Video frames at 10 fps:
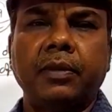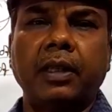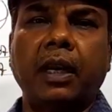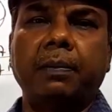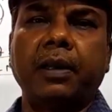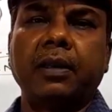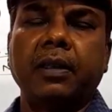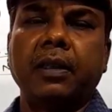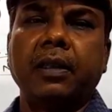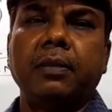जहाँ पर
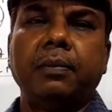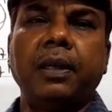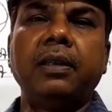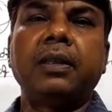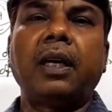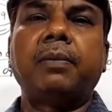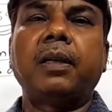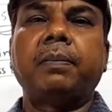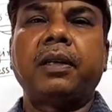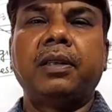फिंच
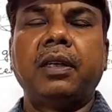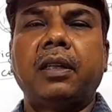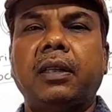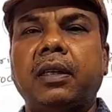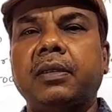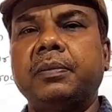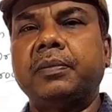नामक पक्षी रहता है